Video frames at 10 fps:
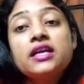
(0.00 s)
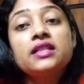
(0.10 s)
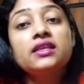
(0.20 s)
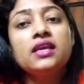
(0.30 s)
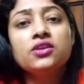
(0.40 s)

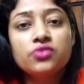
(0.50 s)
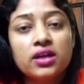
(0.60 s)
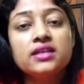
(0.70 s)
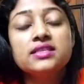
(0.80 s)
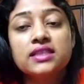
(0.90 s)
সেখান থেকে কিন্তু
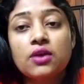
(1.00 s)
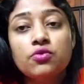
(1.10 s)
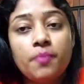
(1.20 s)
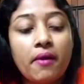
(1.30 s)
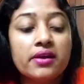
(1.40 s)
একটা
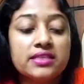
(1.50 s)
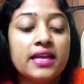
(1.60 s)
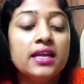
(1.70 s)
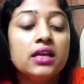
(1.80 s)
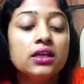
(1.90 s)
ডিসকাউন্ট পাওয়া
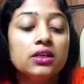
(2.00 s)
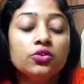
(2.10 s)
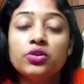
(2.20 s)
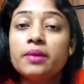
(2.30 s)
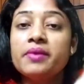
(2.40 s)
যায়
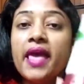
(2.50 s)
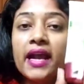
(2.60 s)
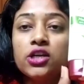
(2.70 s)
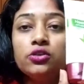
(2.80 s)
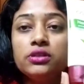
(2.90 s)
তো এটা আমি
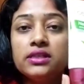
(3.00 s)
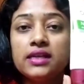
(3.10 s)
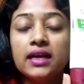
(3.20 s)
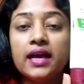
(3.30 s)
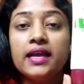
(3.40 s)
একশো
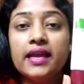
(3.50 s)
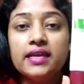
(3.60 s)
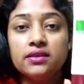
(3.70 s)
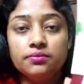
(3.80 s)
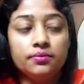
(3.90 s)
টাকায় এই